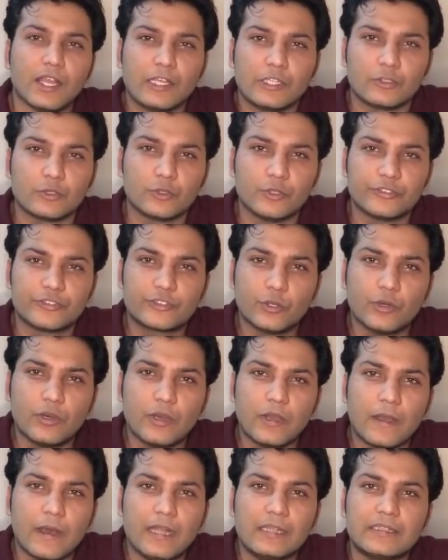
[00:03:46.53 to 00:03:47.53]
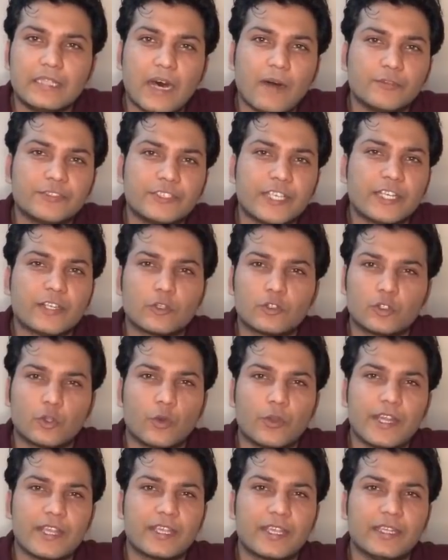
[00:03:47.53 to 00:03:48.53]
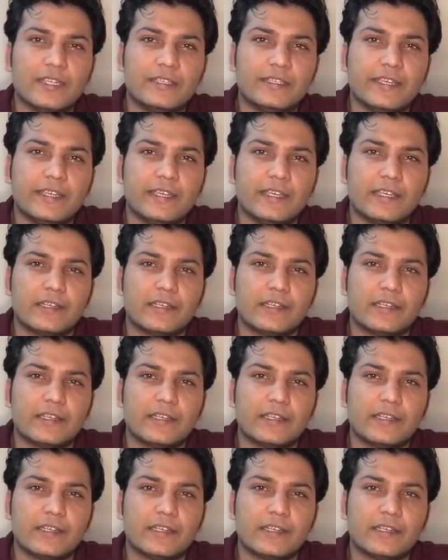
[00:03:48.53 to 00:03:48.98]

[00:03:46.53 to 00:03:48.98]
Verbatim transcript: तो दोस्तों अल्ताफ़ हुसैन को तोड़ने के लिए